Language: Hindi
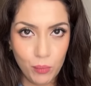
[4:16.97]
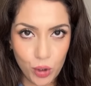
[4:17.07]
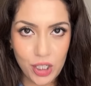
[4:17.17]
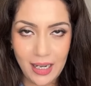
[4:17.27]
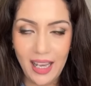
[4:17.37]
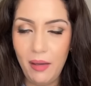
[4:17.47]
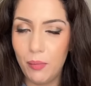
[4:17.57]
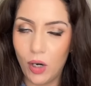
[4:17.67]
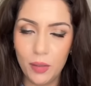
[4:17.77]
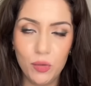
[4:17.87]
मुश्किल है
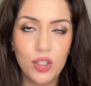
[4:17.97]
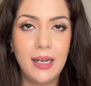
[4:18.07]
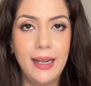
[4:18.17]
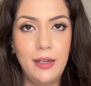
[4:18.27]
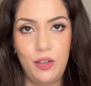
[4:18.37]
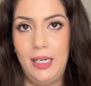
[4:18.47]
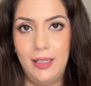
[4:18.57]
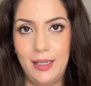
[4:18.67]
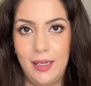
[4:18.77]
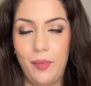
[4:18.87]
बहुत मुश्किल है ट्रेन
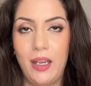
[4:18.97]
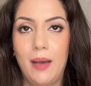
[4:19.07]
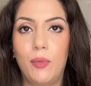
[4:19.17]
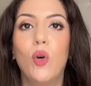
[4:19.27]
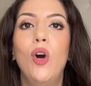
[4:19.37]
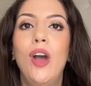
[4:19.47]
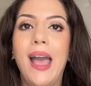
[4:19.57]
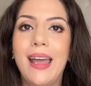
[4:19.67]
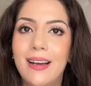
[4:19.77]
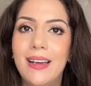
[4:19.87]
करें अपने आप को
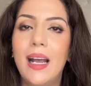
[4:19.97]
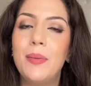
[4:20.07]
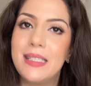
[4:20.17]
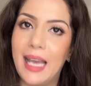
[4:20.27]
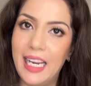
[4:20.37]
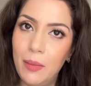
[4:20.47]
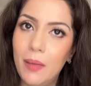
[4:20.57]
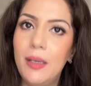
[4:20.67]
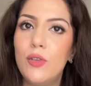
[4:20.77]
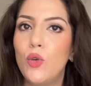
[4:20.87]
एंड अगर आप साइड
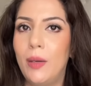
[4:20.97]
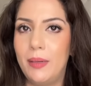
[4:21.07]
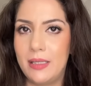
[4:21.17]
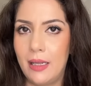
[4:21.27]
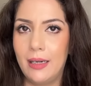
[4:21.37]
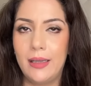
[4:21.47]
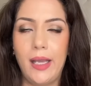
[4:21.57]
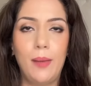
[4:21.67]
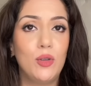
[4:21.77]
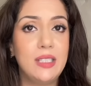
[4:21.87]
में भी सोना पसंद करते
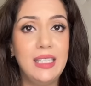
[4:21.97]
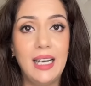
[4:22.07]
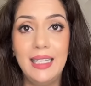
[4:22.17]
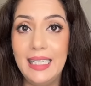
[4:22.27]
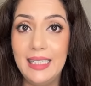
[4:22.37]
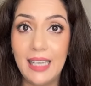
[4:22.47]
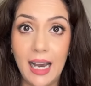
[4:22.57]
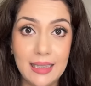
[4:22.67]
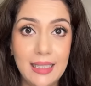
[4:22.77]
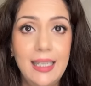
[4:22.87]
हैं आपको सीधा नींद
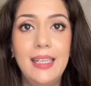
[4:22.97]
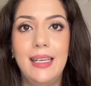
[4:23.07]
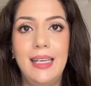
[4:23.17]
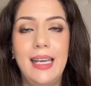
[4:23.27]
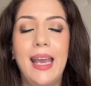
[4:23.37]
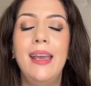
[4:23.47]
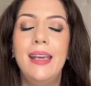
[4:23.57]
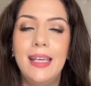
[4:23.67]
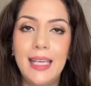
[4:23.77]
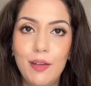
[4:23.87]
आती ही नहीं है
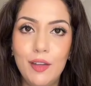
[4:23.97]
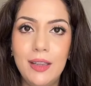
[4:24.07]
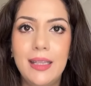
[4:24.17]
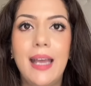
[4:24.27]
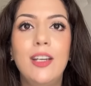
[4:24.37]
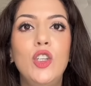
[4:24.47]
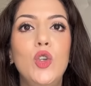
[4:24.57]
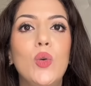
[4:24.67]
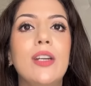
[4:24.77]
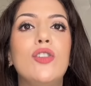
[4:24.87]
इवन देन
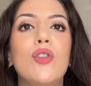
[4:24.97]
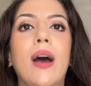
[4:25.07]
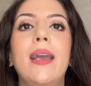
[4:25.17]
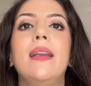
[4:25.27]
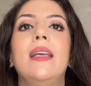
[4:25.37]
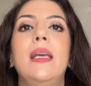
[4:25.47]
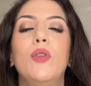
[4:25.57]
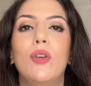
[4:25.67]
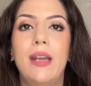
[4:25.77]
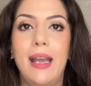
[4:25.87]
यू कैन ट्राई एंड
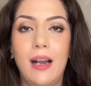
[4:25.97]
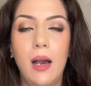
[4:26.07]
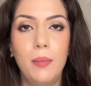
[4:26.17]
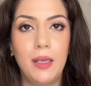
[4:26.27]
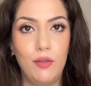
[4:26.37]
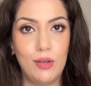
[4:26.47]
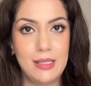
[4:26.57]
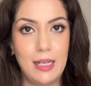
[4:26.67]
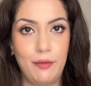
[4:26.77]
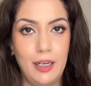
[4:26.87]
कीप योर नेक अप गिव योर
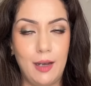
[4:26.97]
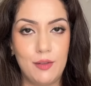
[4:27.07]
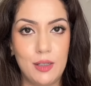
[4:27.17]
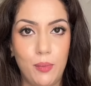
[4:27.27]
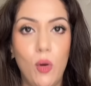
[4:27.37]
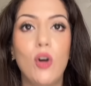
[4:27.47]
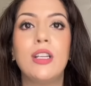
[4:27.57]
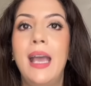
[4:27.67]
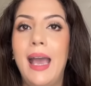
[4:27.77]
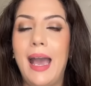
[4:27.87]
सेल्फ इनफ सपोर्ट
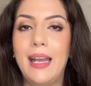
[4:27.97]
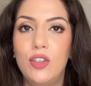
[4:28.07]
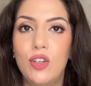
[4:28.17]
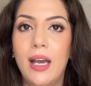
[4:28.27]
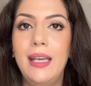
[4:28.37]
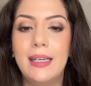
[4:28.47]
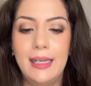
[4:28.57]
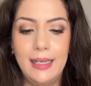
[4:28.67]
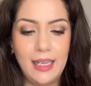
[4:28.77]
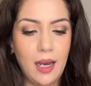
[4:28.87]
एंड ट्राई
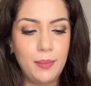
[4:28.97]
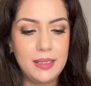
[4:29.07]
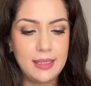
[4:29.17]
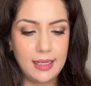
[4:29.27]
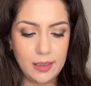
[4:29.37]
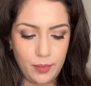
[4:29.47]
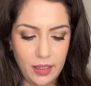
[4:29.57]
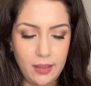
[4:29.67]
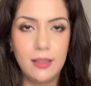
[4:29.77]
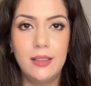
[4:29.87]
करें कि आप इस तरह से
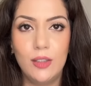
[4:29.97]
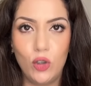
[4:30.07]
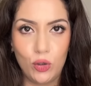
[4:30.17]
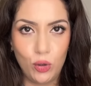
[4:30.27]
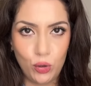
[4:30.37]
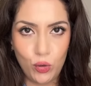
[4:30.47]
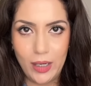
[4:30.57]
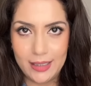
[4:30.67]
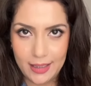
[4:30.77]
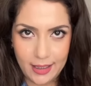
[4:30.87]
अपनी गर्दन और खुद को
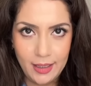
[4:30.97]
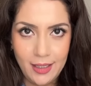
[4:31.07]
ऐसे